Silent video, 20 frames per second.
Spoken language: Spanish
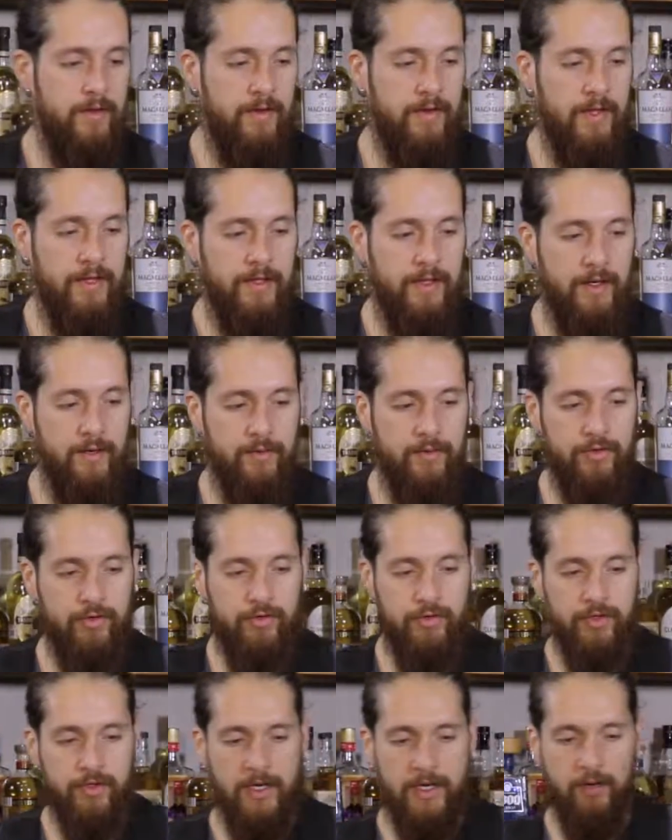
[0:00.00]
Ya tenemos
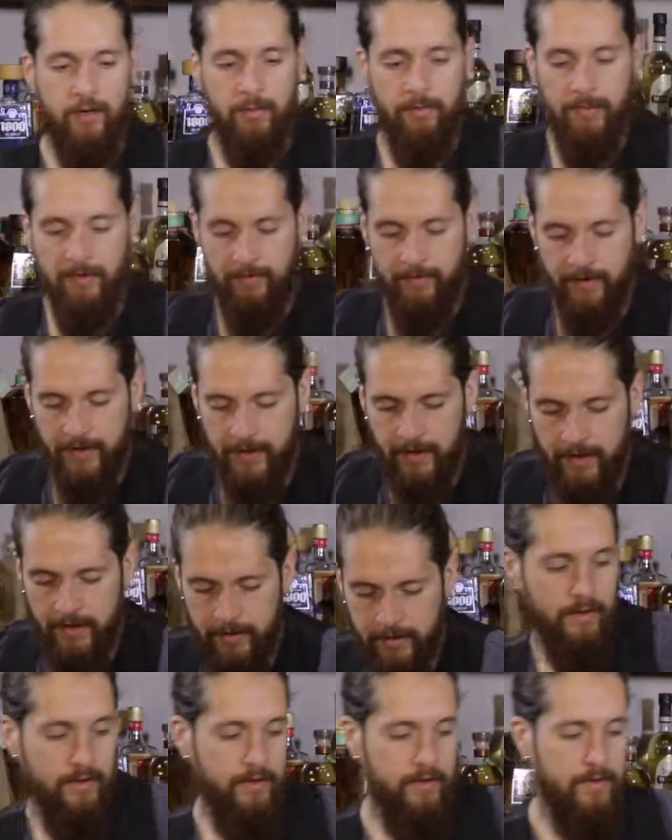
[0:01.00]
nuestra copa
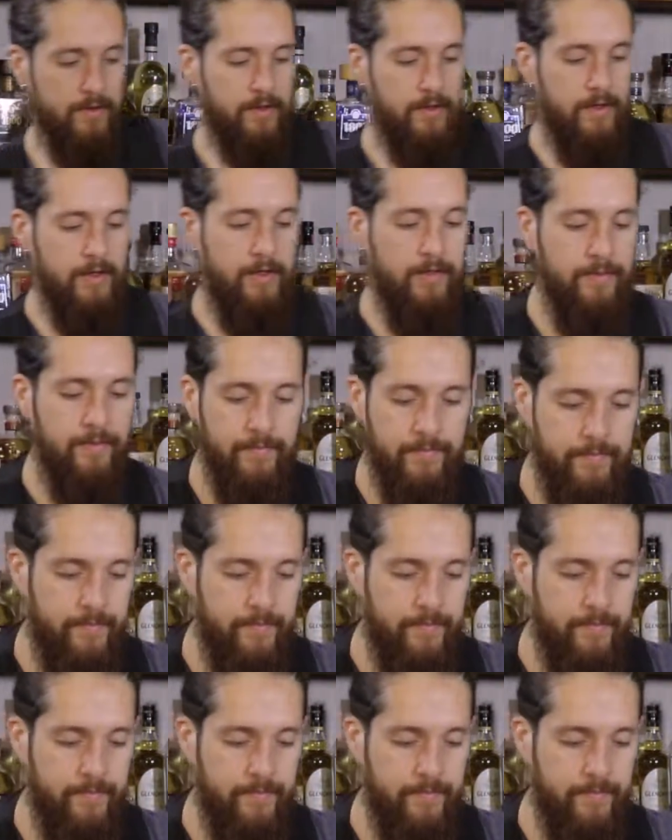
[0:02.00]
fría y